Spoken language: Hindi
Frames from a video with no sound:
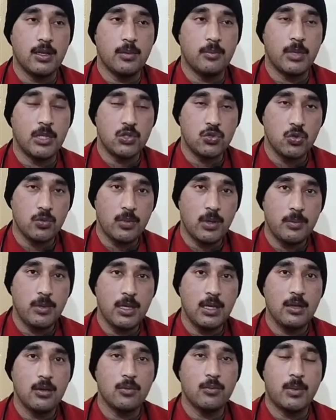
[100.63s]
बच्चों में
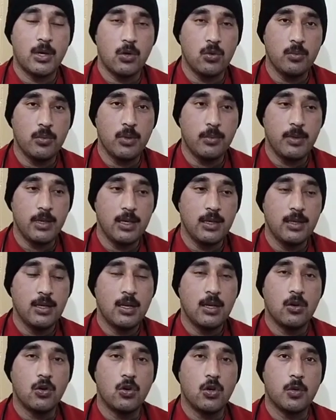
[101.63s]
भी बड़ों में भी
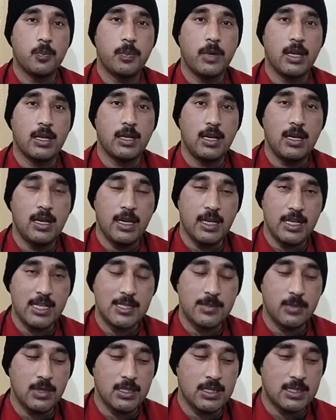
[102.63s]
और प्रेगनेंट
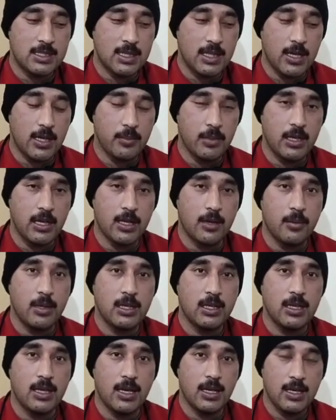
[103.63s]
लेडीज़ में जिस तरह हमें
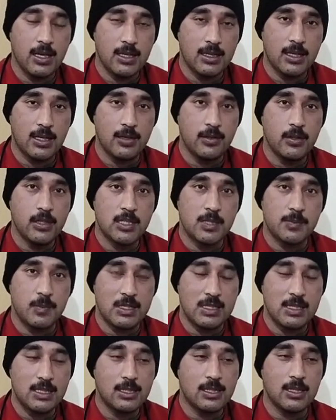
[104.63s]
रिकमेंड किया गया था
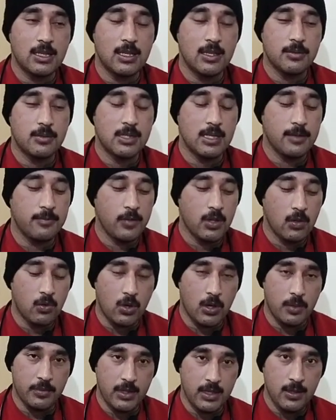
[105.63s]
स्पेशलिस्ट की तरफ से
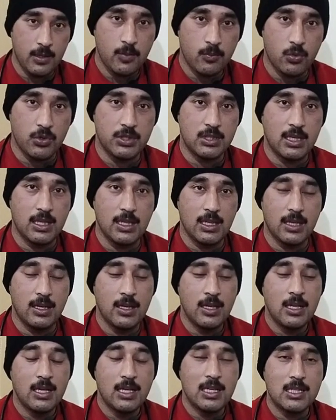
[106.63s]
वो हमने पहुँचा दिया है
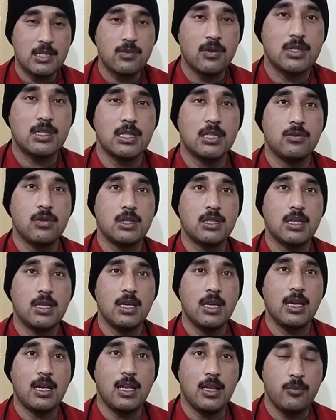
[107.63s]
इस वक्त सिचुएशन
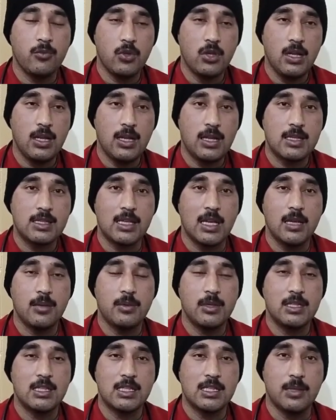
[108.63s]
ये है अलहमदिल्ला सारे
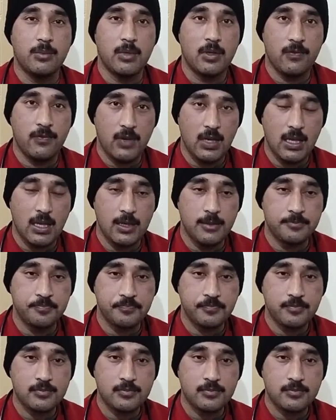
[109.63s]
बच्चे सिम्टम फ्री है